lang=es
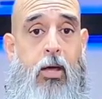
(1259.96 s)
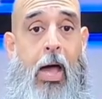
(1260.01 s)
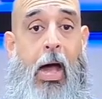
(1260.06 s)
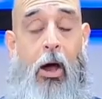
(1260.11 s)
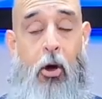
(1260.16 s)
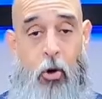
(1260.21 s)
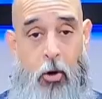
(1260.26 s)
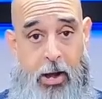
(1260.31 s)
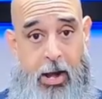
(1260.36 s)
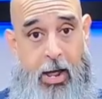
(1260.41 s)

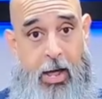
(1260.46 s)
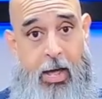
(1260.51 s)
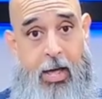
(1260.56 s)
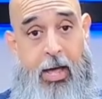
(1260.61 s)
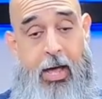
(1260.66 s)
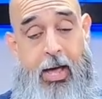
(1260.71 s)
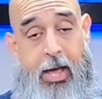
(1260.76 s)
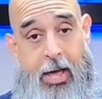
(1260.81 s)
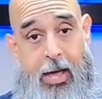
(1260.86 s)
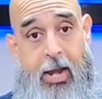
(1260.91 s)
ahora
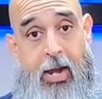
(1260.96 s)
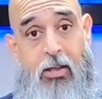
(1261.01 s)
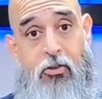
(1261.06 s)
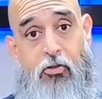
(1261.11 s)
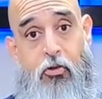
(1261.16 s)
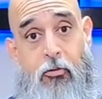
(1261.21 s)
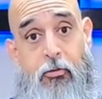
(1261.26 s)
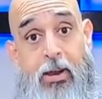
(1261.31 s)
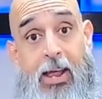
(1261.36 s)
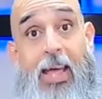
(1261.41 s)
era
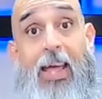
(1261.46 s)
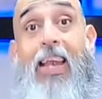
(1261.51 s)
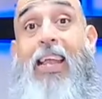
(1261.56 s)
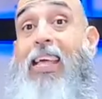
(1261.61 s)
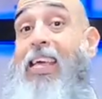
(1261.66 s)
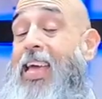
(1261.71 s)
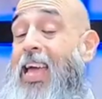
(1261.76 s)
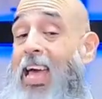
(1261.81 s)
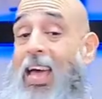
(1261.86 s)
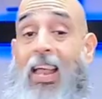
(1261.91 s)
sobre él.
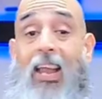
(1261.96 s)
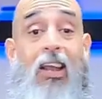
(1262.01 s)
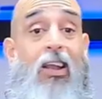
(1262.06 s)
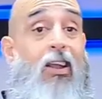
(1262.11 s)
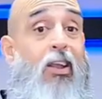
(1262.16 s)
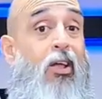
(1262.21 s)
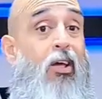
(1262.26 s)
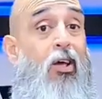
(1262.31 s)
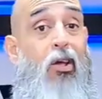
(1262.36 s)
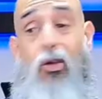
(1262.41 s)
Y
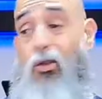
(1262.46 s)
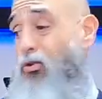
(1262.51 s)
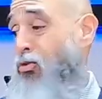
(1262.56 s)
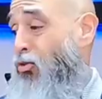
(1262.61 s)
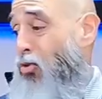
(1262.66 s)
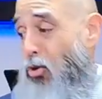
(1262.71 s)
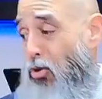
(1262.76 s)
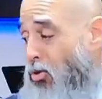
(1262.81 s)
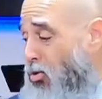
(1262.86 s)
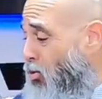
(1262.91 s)
él
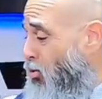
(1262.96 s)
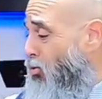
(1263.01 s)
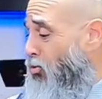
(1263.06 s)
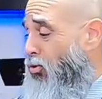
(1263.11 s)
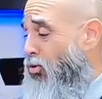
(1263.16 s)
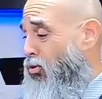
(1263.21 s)
no,